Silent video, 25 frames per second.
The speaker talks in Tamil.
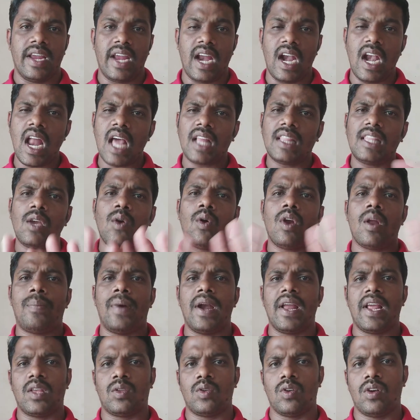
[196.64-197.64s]
எல்லாத்தையும் உங்களை
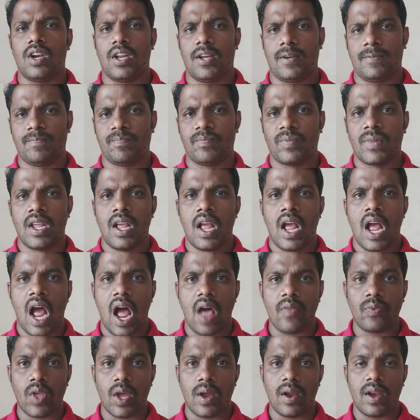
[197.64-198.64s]
படிக்க சொல்லலை
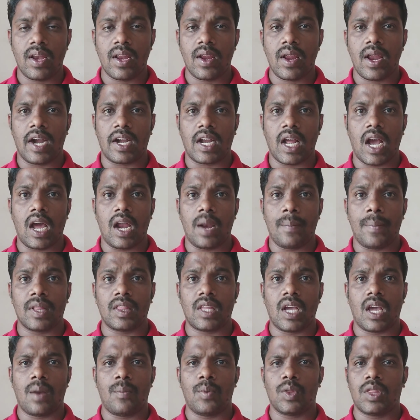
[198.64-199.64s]
அந்த நீங்கள் எட்டாயிரம்
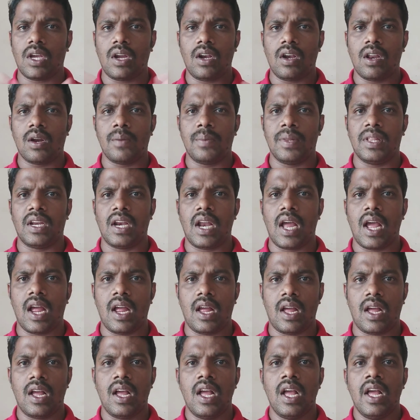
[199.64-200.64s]
பத்தாயிரம் புத்தகங்கள் இருக்குது பார்த்தீங்களா
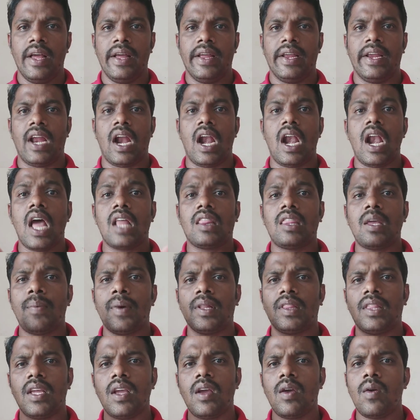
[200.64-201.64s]
எல்லாத்த
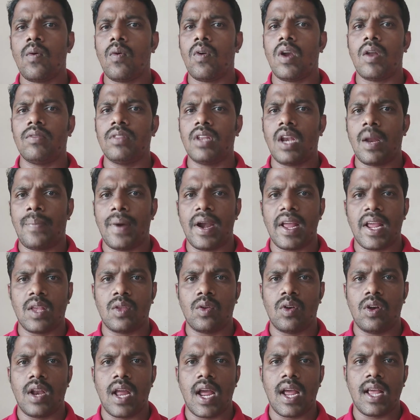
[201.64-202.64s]
பற்றியும் உங்களை வந்து நான் படிக்க
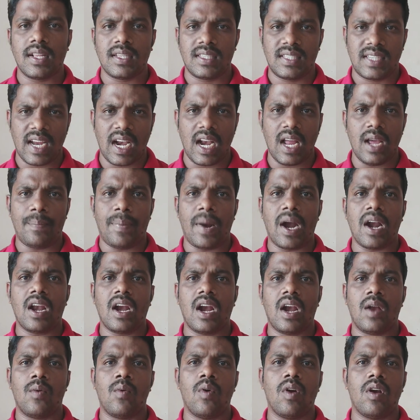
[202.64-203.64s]
சொல்லலை சில
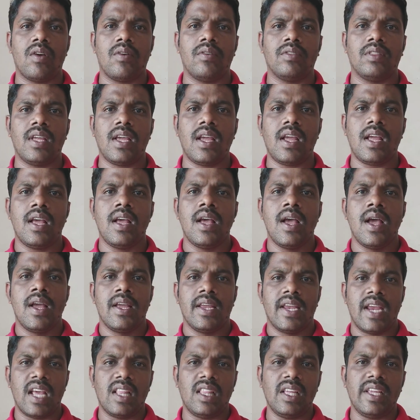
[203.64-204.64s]
பாடல்கள் உங்களுக்கு வந்து
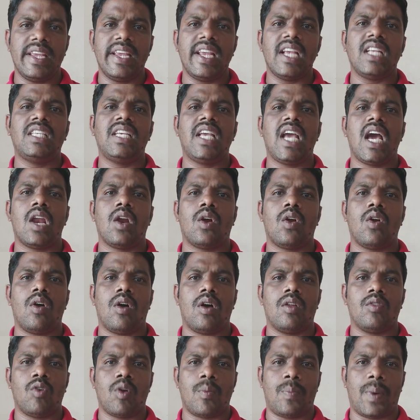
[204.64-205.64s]
எது ஈஸியாக இருக்கோ
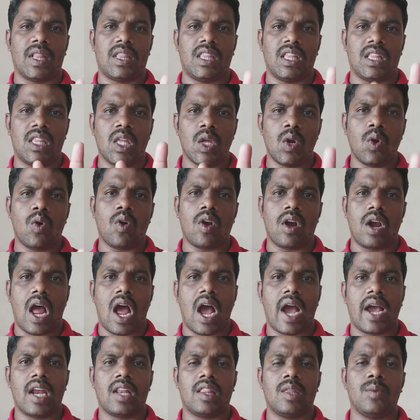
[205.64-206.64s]
அந்த ஒரு பத்து திருக்குறள்
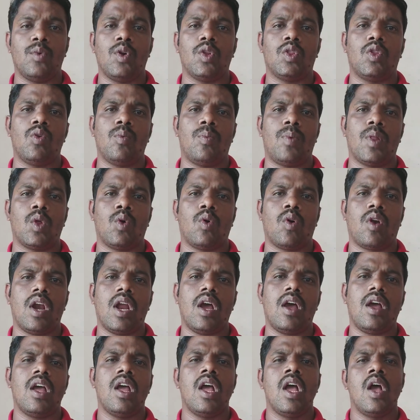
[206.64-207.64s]
ஆயிரத்தி முந்நூற்றி முப்பது
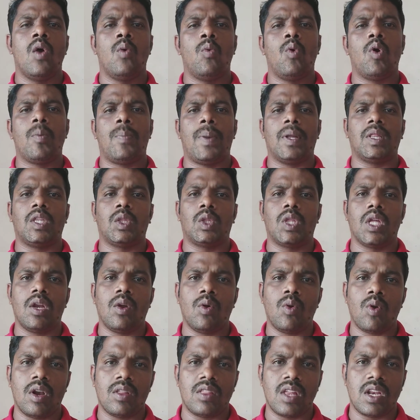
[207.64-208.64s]
குரலை ஒரு பத்து
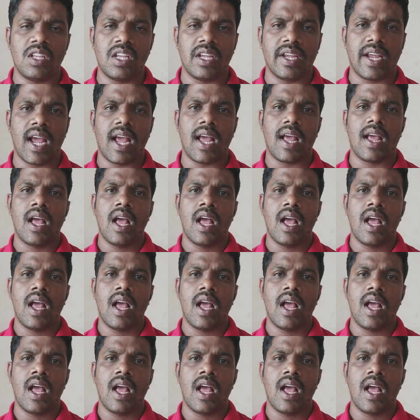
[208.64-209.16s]
திருக்குறள் தெரிஞ்சுங்க